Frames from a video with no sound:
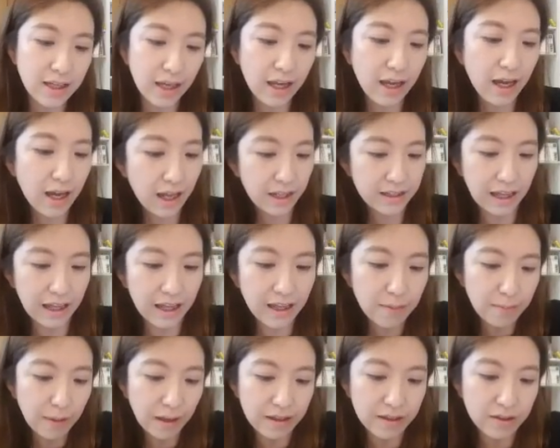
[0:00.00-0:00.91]
사야
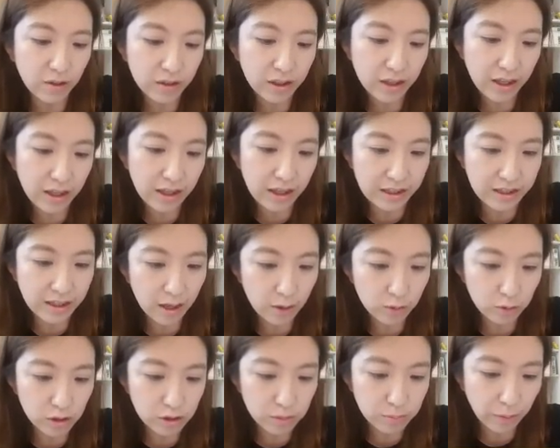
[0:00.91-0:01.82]
하나? 막 이렇게
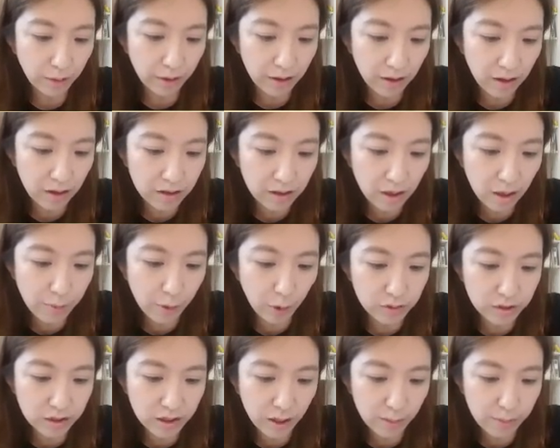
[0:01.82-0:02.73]
얘기하고 싶어요.
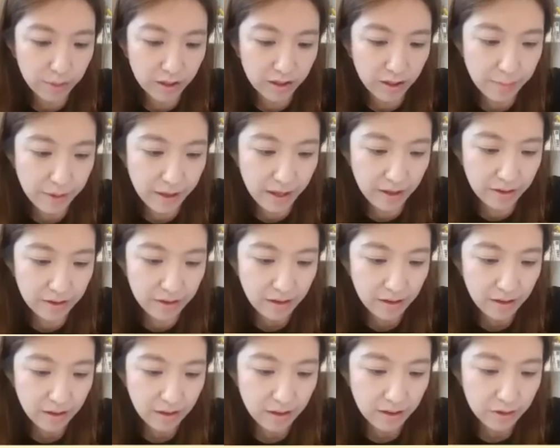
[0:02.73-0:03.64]
그러면 어떻게 하면 되냐면
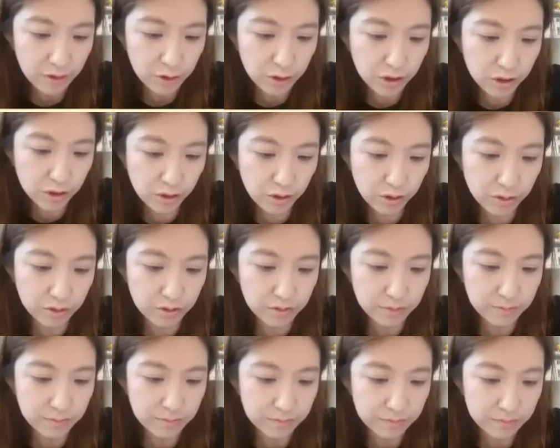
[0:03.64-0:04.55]

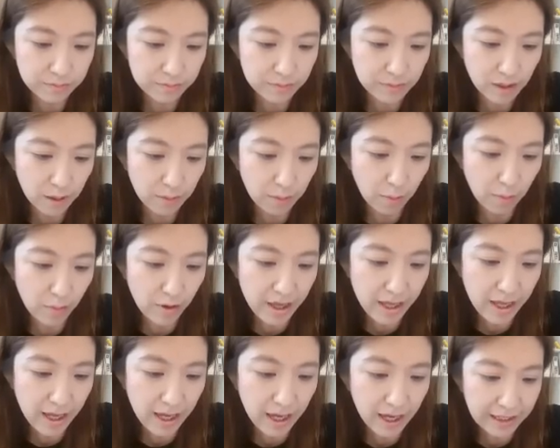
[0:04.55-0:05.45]
should 뭐뭐
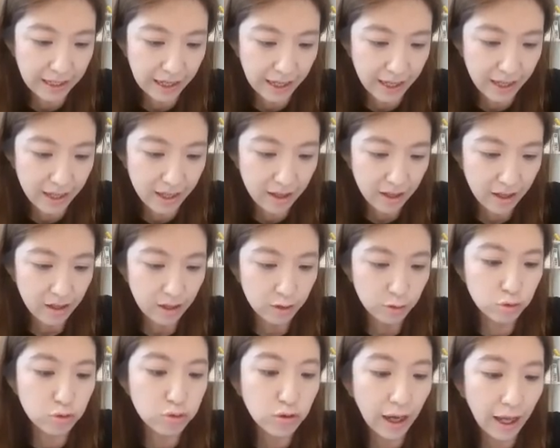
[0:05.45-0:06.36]
해야 하나?
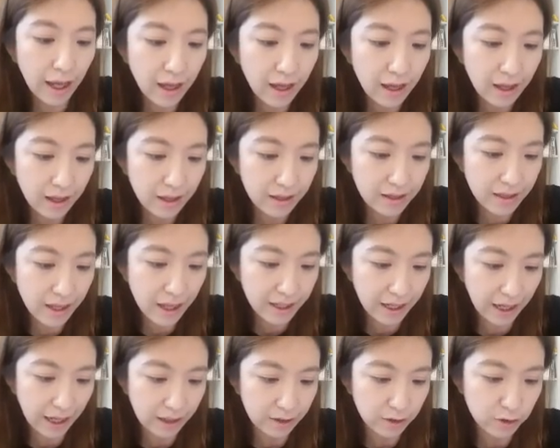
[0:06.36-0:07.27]
누가?
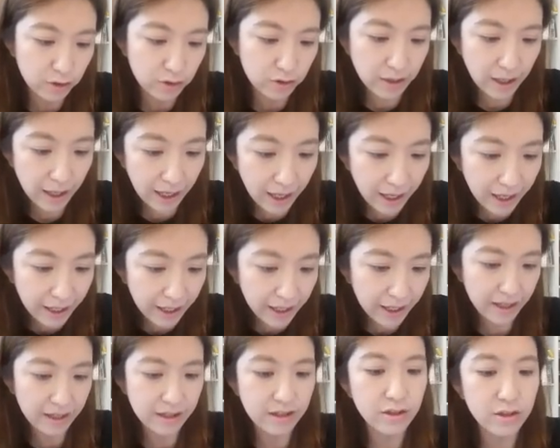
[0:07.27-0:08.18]
내가 should I?